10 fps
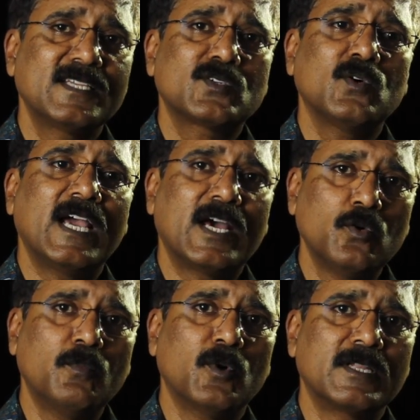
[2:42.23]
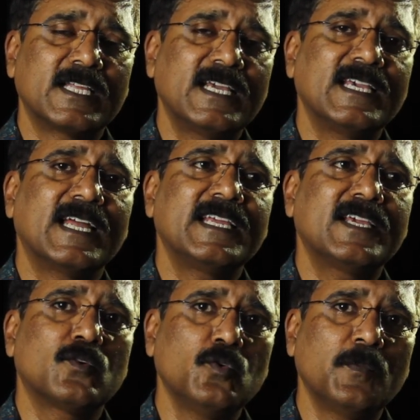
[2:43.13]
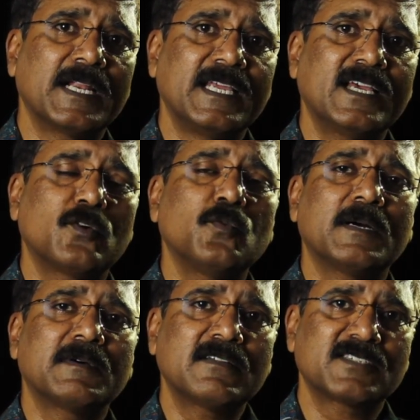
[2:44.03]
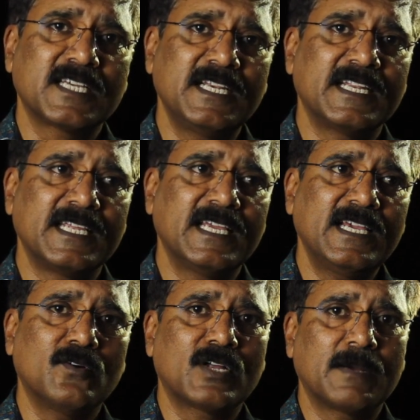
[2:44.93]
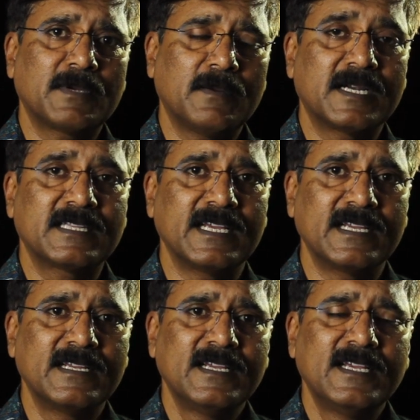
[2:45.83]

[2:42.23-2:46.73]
इसको अरूप बोलते हैं यानी कि रूप नहीं है रूप का मतलब शरीर नहीं है और आपका बर्थ है